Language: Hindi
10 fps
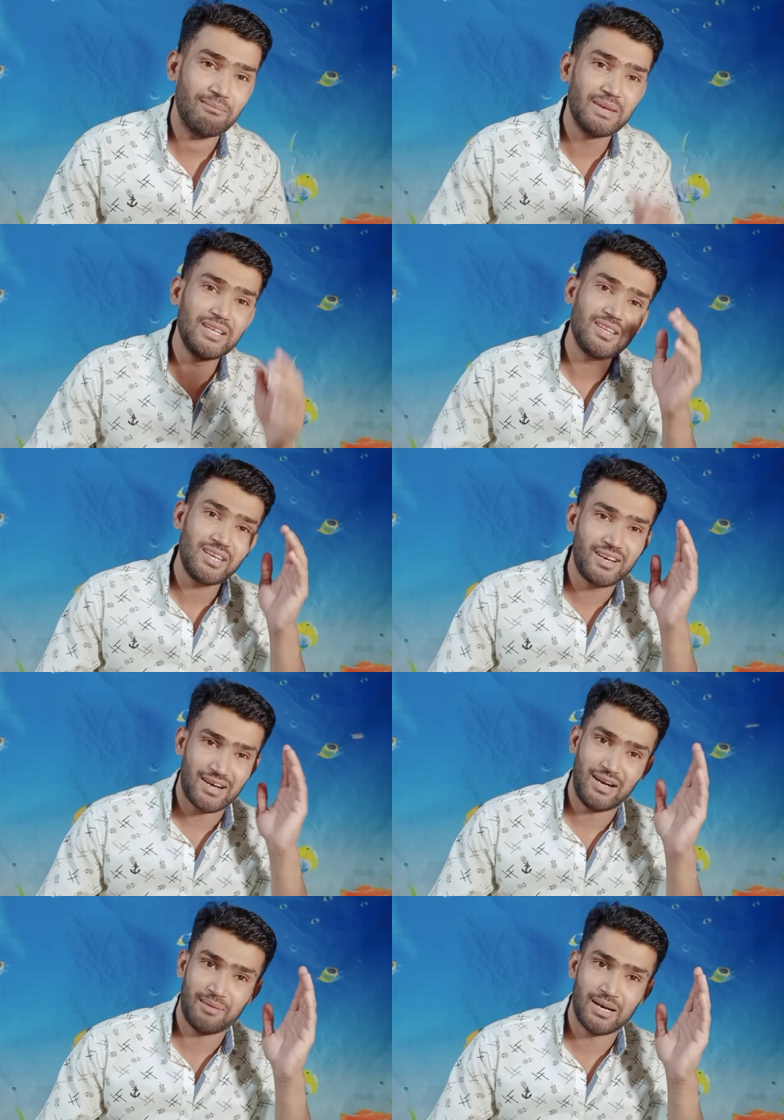बंदा तेरी
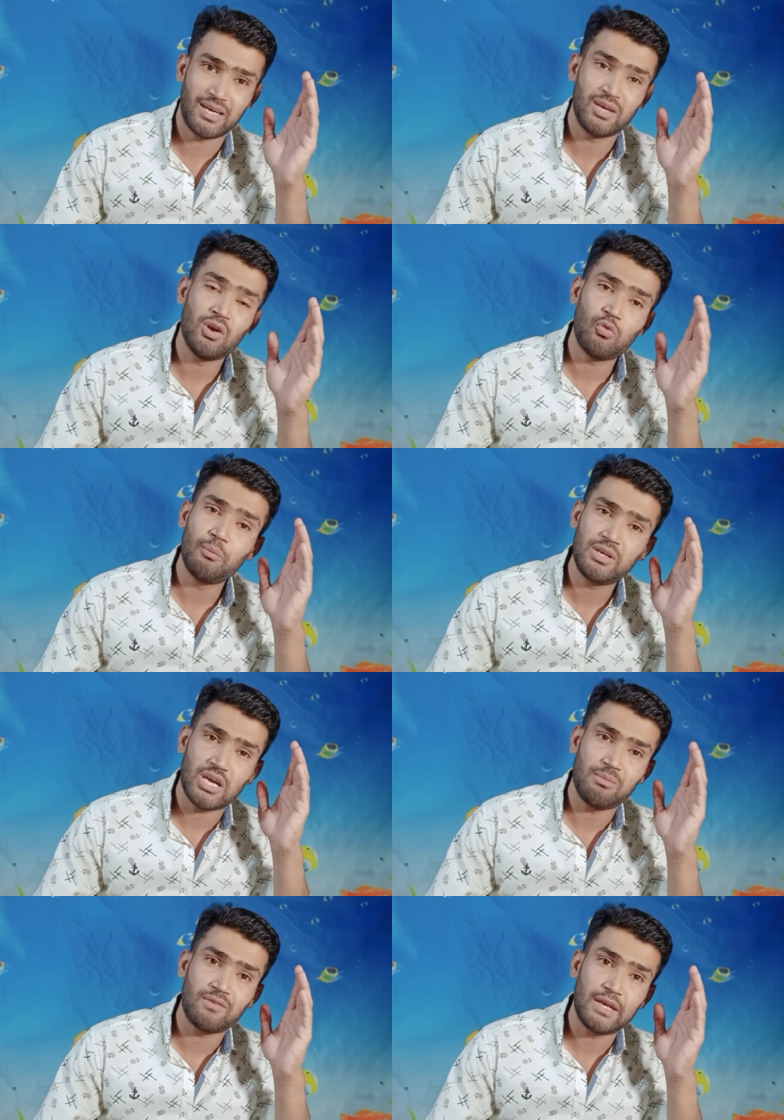गांड मारे वो भी
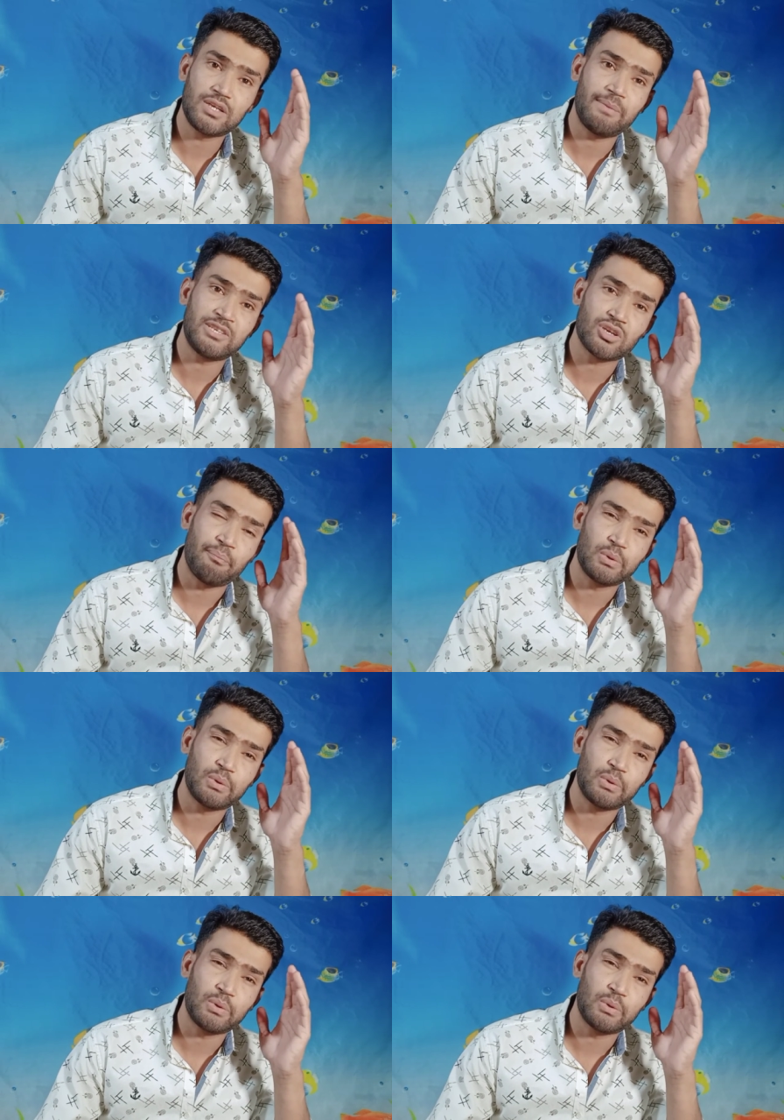टाइमिंग वाले टेबलेट्स का